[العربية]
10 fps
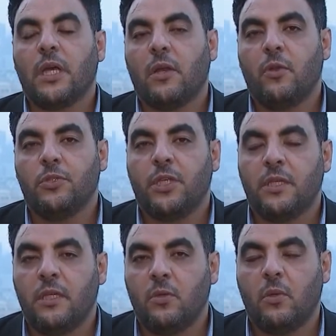شكل
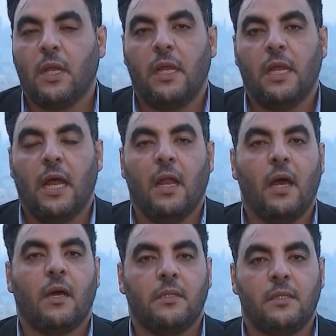جديد
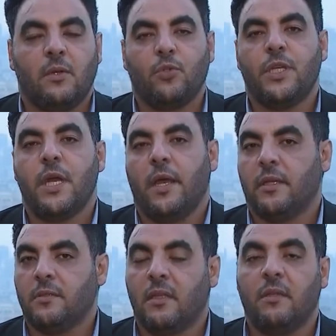للعلاقة الزوجية
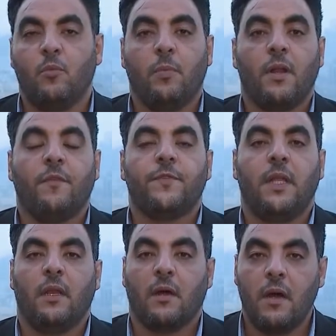يصطدم
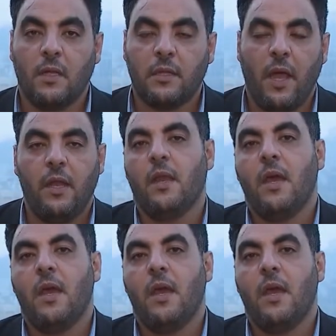برفض قاطع